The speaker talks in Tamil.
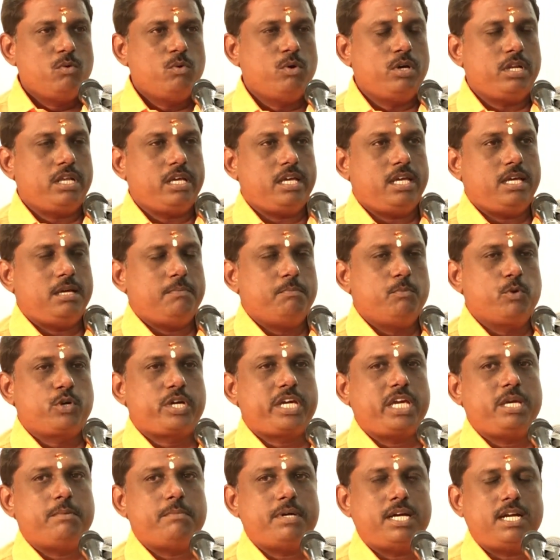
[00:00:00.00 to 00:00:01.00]
ஒரு
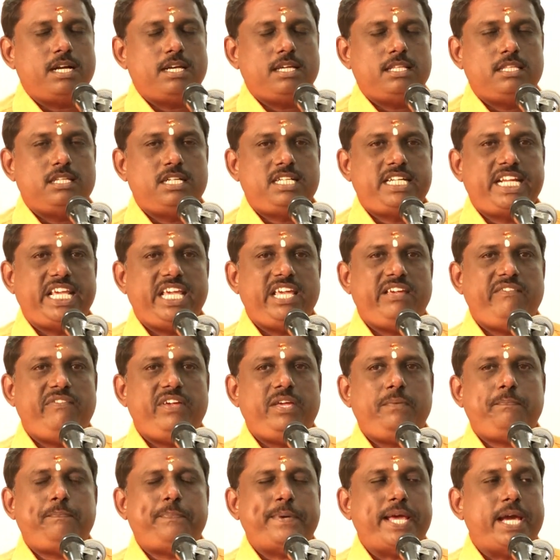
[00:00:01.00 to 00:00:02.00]
முக்கியமான இது டிவி
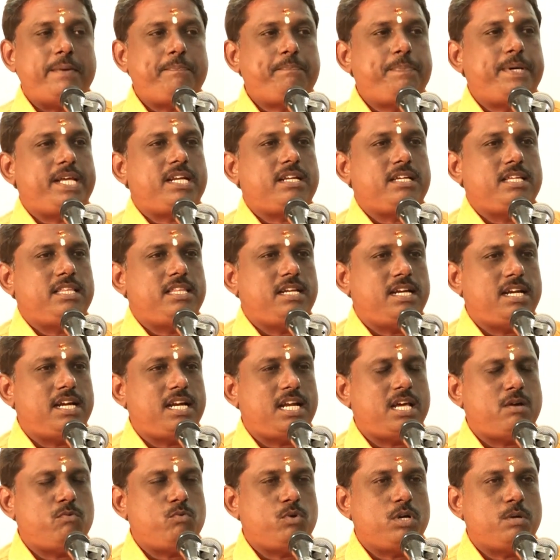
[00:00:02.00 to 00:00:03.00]
பேப்பர்
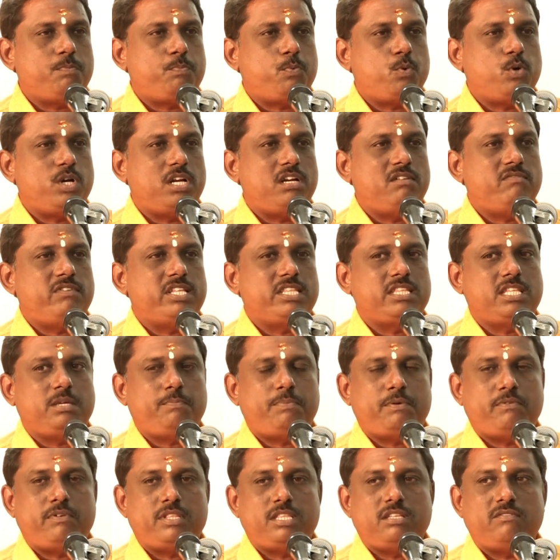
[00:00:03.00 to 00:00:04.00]
இதிலெல்லாம் உங்கள் புகழ் வந்து
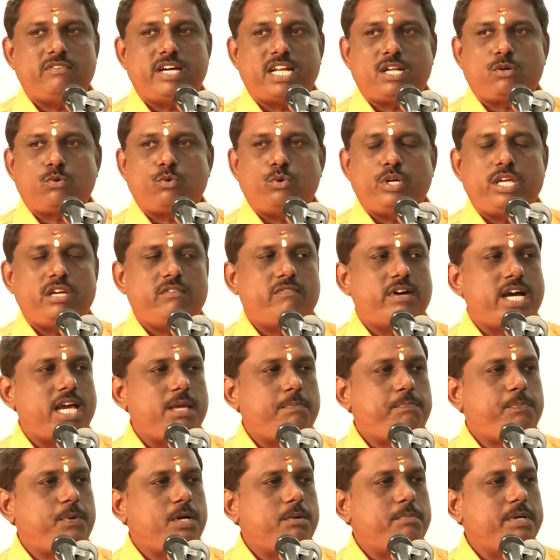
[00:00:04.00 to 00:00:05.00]
இப்போ வந்து வரக்கூடிய
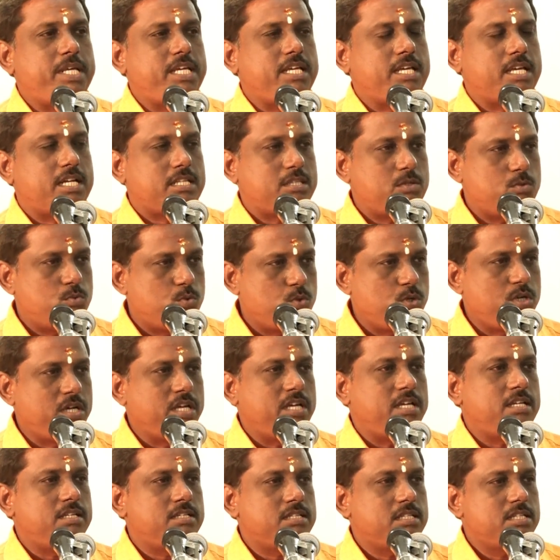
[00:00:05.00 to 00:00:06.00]
வாய்ப்பு அப்படிங்கிறது உண்டு
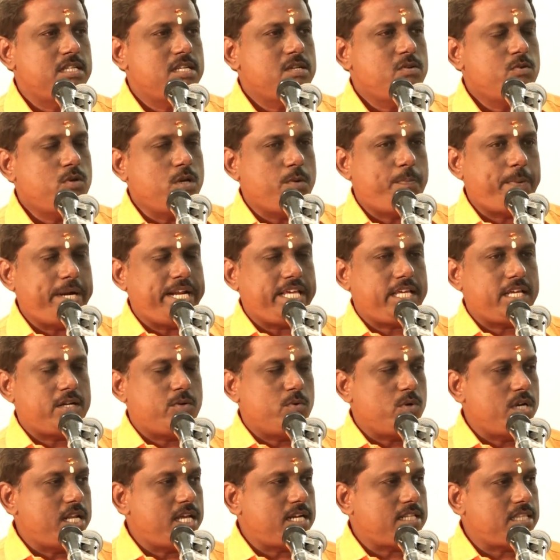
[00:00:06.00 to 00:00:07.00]
ஒரு
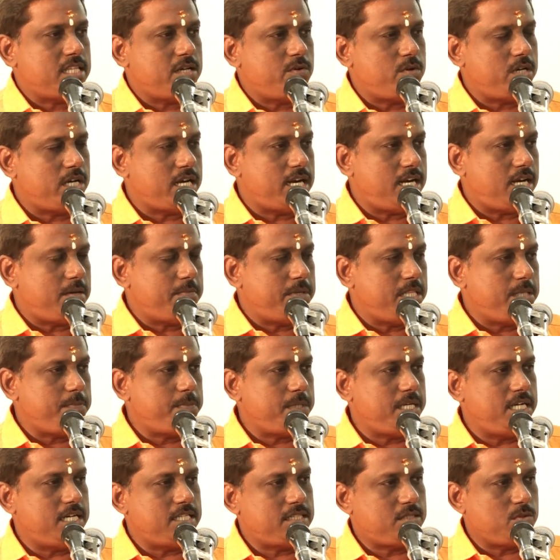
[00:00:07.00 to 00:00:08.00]
படிக்கிறவங்களாக இருந்தால் ஒரு நல்ல
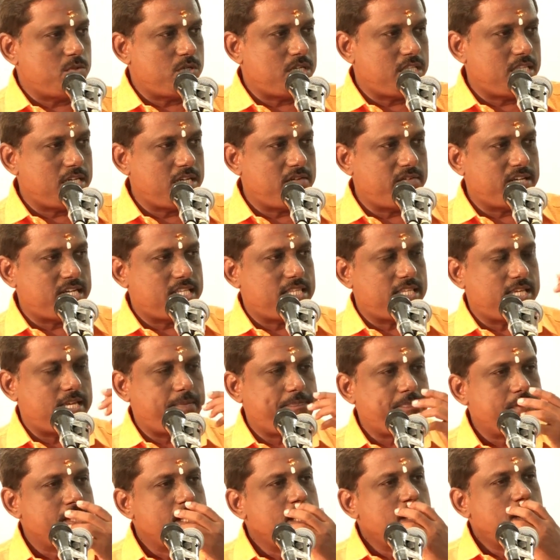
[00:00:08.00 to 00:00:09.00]
மதிப்பெண் எடுத்து ஒரு இதில் வர்றது
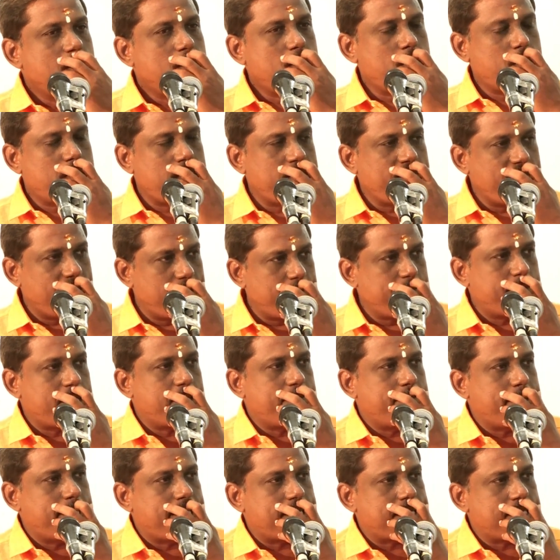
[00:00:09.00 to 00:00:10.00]
ஒரு
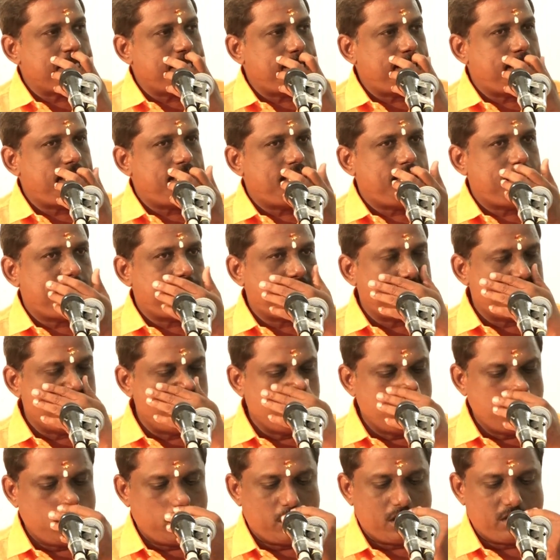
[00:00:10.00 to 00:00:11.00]
விளம்பரம் பண்ணுறது இந்த
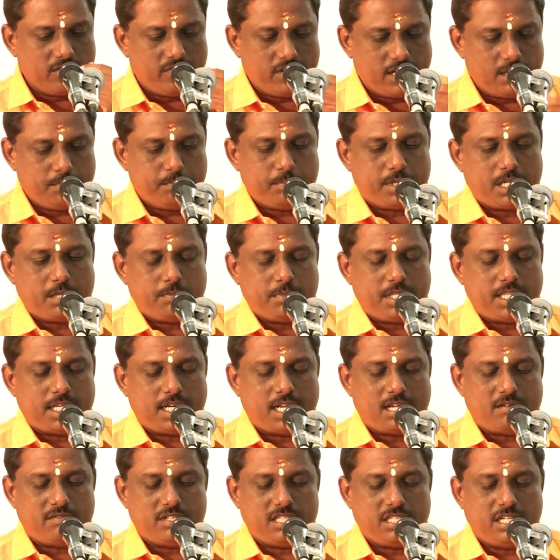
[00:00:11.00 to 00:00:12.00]
உங்களோட விளம்பரம்
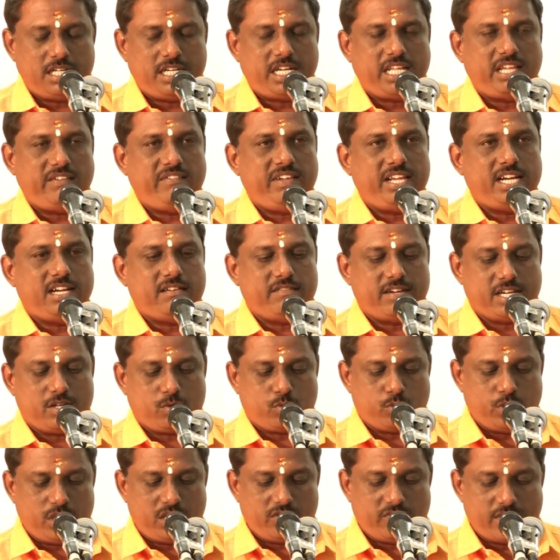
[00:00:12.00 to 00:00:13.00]
இதெல்லாம் வந்து டிவியில்
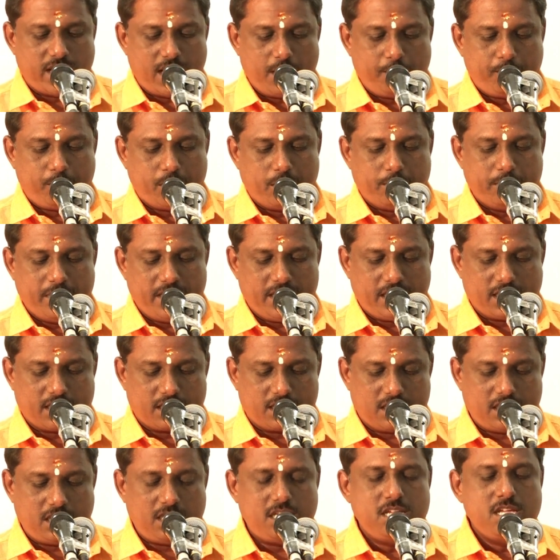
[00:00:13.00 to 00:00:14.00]
வரக்கூடிய வாய்ப்பு
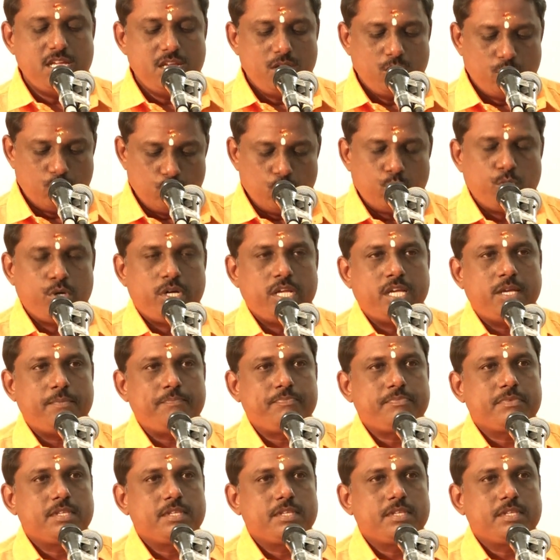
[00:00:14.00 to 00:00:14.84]
அப்படிங்கிறது உண்டு